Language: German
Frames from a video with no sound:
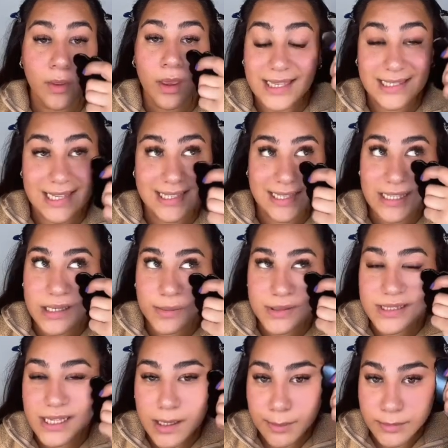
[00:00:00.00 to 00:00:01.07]
dass das
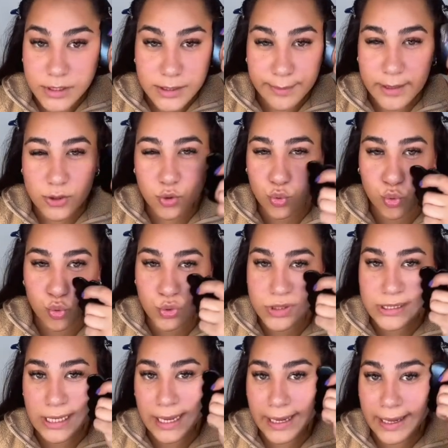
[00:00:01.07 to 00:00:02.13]
Liebesleben nicht mehr so gut
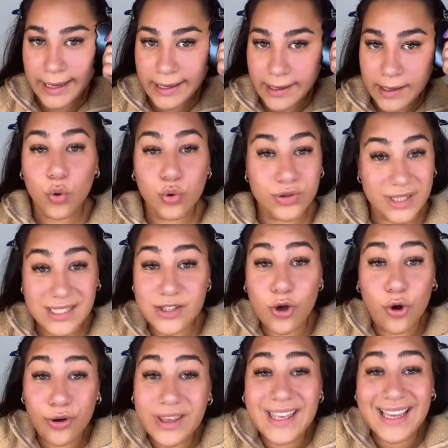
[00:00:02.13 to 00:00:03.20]
sei und dass
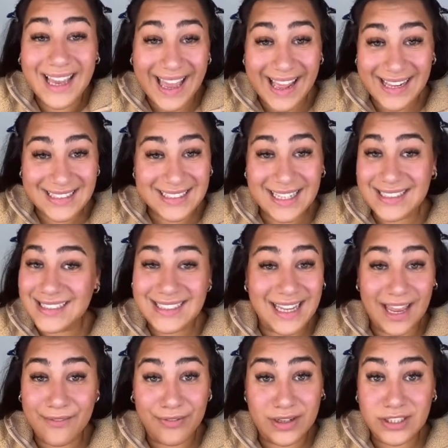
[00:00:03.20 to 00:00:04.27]
auch ihre Eltern ihn
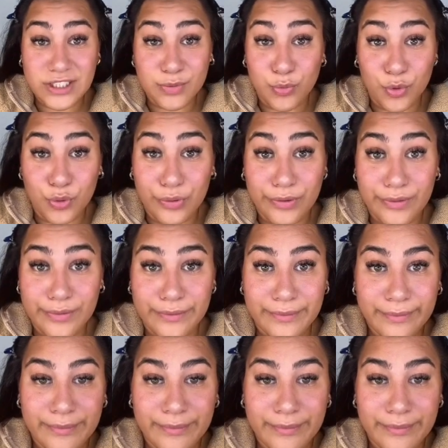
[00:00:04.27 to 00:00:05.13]
einfach nicht mögen.